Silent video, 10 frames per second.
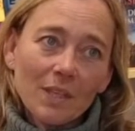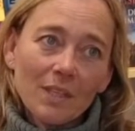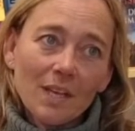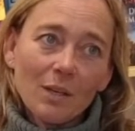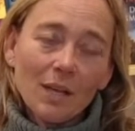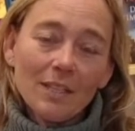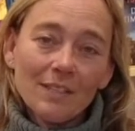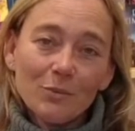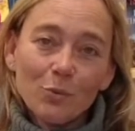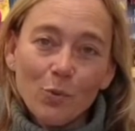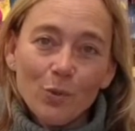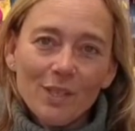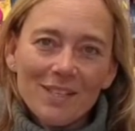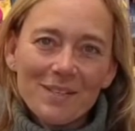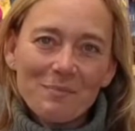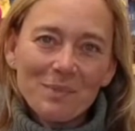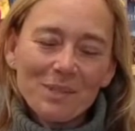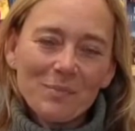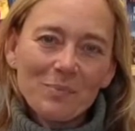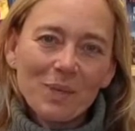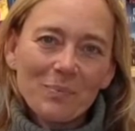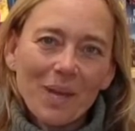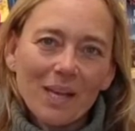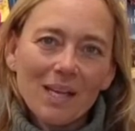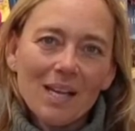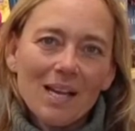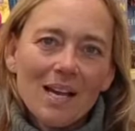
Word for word: ja, einige Töne mit im Gepäck